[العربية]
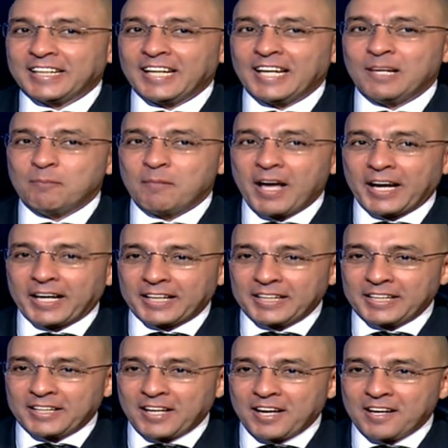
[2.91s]
كلمه
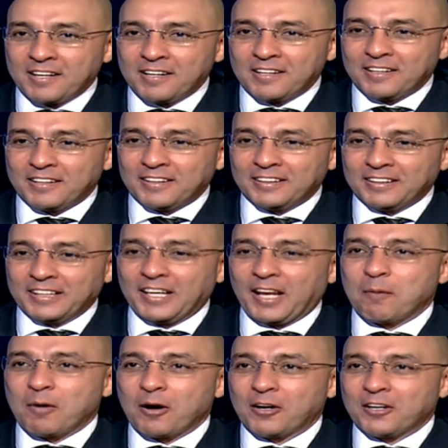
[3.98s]
اخيره
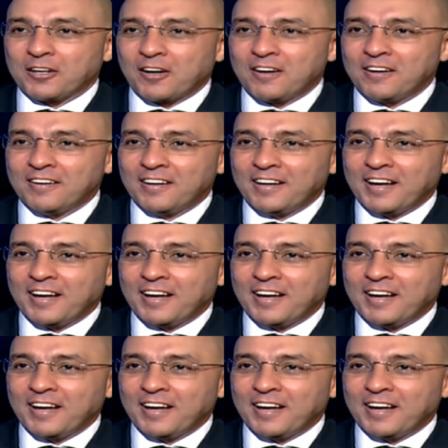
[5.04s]
للعباقره